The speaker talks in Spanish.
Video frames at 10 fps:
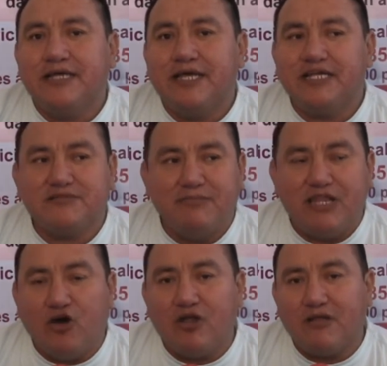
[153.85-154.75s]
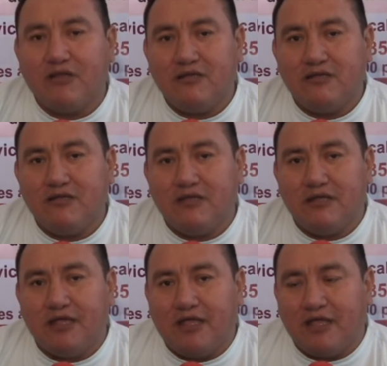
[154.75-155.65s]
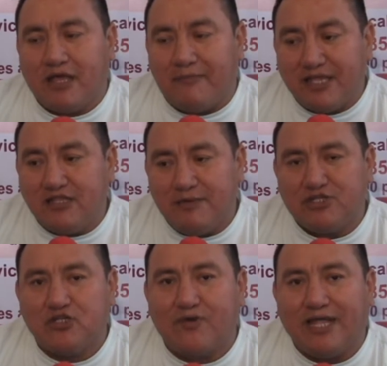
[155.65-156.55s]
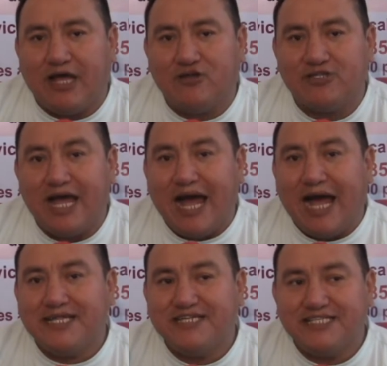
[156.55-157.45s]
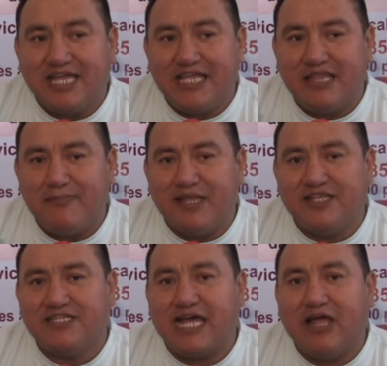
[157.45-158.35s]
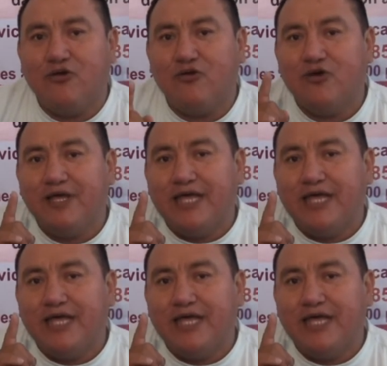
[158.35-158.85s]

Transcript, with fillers: es menor eh, a 20 metros cuadrados, así esté independizado,